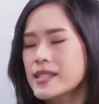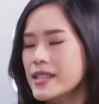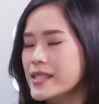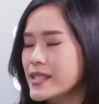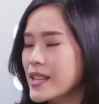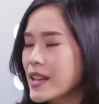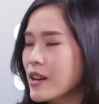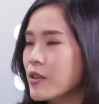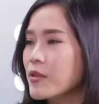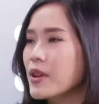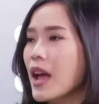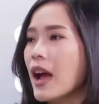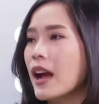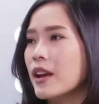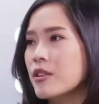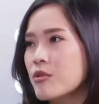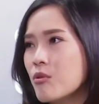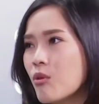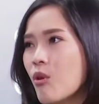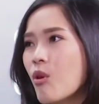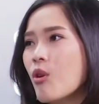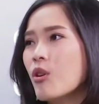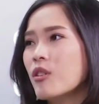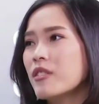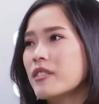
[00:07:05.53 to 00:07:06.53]
จริงๆเราอยากให้
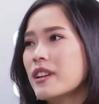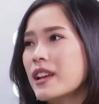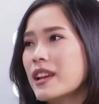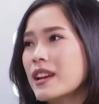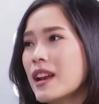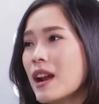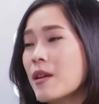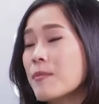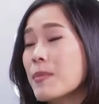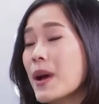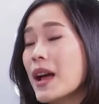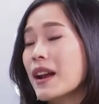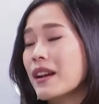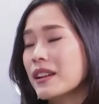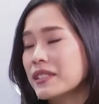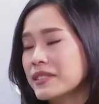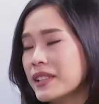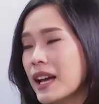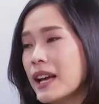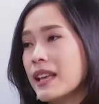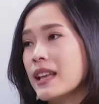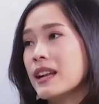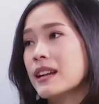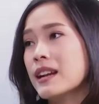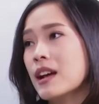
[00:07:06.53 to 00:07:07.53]
ทุกคนได้รับการรั
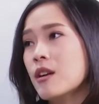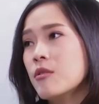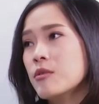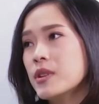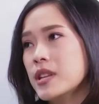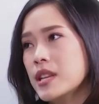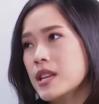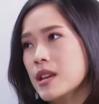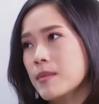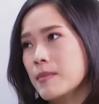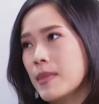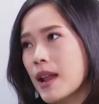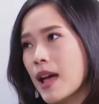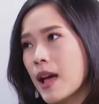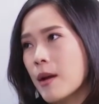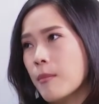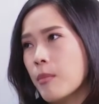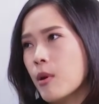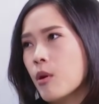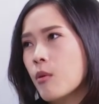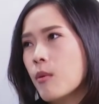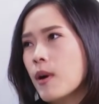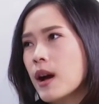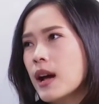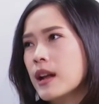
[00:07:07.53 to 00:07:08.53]
กษาอย่างเท่าเทียมแหละ
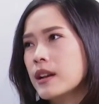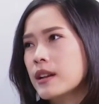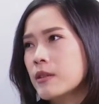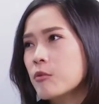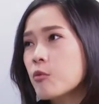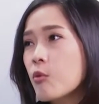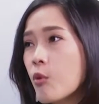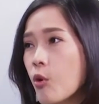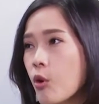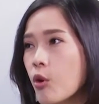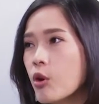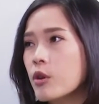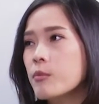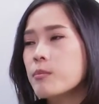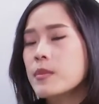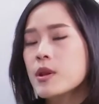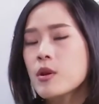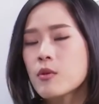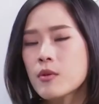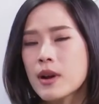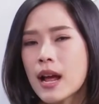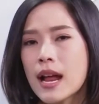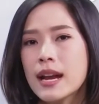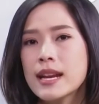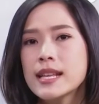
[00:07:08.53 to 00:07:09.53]
เพราะว่าทุกคน
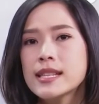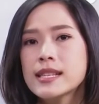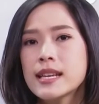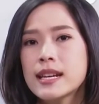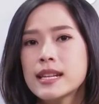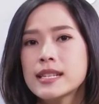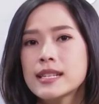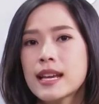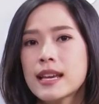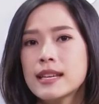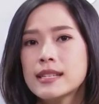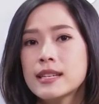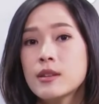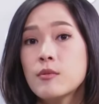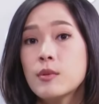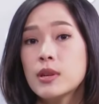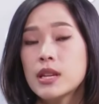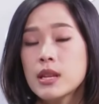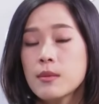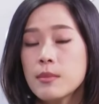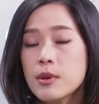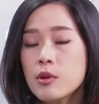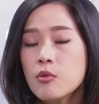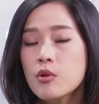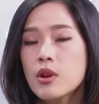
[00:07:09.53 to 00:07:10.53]
มีโอกาสที่จะได้ใช้ชี
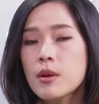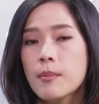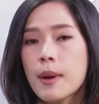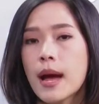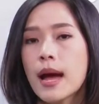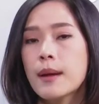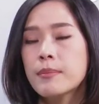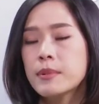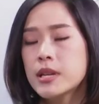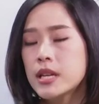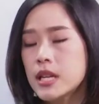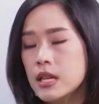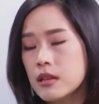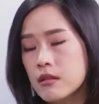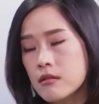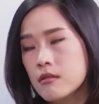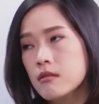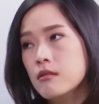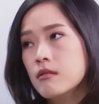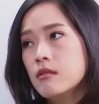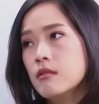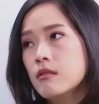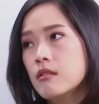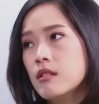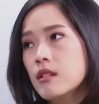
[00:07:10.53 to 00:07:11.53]
วิตที่มีคุณภาพที่ดี
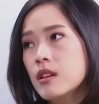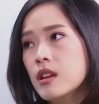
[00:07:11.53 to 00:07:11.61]
ขึ้น